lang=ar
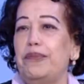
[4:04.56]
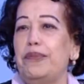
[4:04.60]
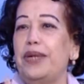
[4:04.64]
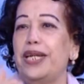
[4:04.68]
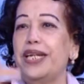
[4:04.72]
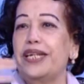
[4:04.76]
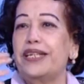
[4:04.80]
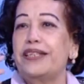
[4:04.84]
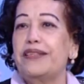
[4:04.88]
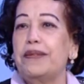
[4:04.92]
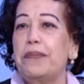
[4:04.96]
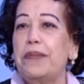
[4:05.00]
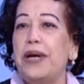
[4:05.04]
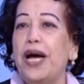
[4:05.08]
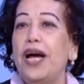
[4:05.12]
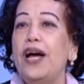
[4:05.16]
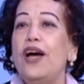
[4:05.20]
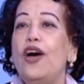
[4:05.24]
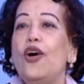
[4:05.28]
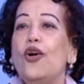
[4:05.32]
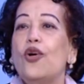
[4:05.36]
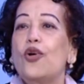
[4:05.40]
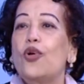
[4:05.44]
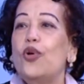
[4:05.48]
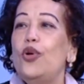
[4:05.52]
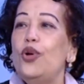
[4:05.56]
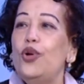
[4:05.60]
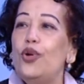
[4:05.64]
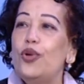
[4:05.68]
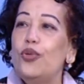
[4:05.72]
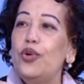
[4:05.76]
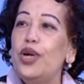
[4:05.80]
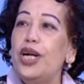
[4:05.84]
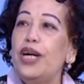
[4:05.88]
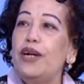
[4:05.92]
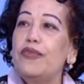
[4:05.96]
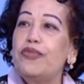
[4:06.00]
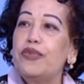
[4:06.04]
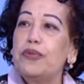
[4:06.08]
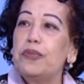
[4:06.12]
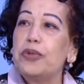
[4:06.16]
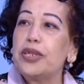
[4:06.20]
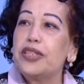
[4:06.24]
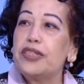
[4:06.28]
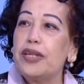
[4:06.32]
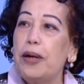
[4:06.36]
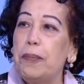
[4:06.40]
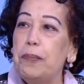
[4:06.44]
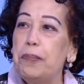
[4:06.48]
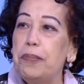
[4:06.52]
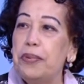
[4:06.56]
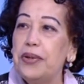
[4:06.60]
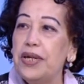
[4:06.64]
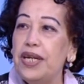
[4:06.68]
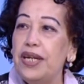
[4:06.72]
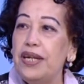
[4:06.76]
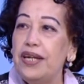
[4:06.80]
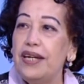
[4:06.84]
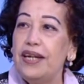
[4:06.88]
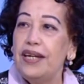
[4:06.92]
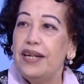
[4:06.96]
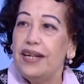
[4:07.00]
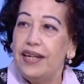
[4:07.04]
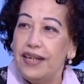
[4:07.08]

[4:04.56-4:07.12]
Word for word: وعلم الاجتماع كله وقع في مطب